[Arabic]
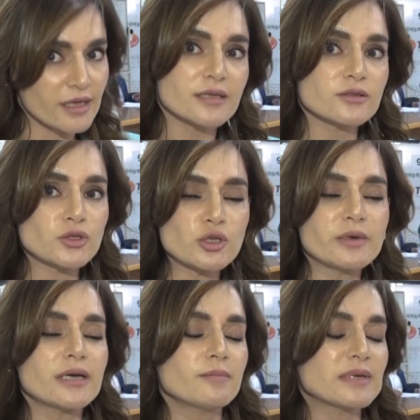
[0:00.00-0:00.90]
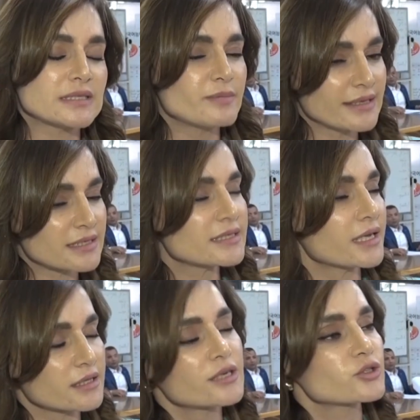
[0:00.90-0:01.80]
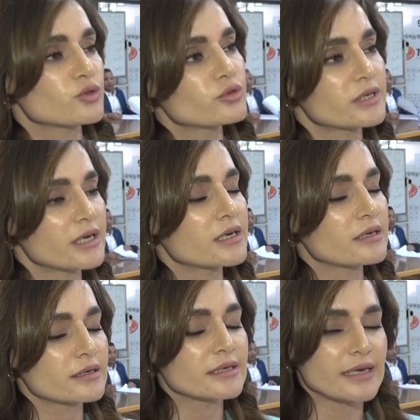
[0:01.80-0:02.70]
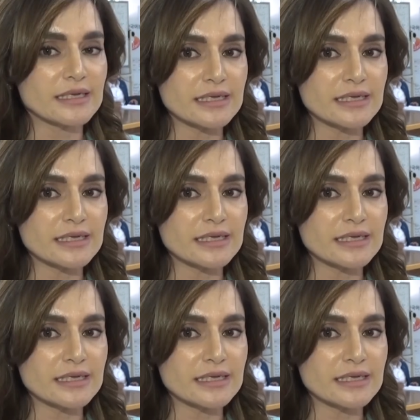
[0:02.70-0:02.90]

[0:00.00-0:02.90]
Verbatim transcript: ضغط الصبح بس بعد الساعة 12 أمورنا يعني